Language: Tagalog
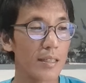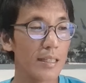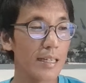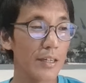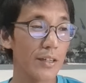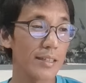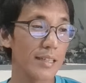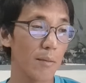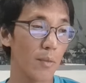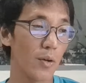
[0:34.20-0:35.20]
Di kayo
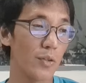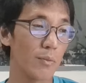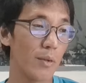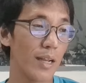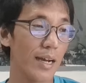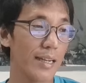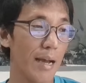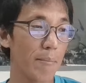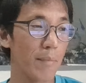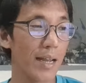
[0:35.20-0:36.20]
natakbo nung Bulacan
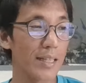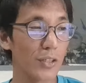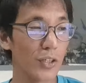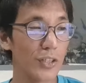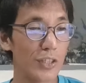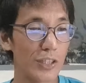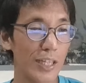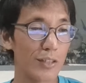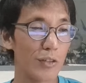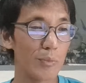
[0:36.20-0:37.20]
Half Marathon.
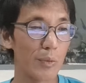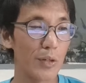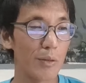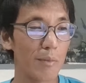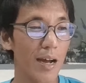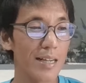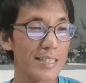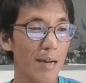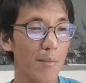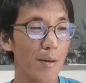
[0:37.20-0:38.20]
Nandun po yung mga
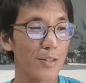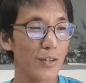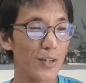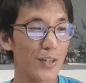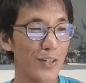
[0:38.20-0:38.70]
kasama nyo.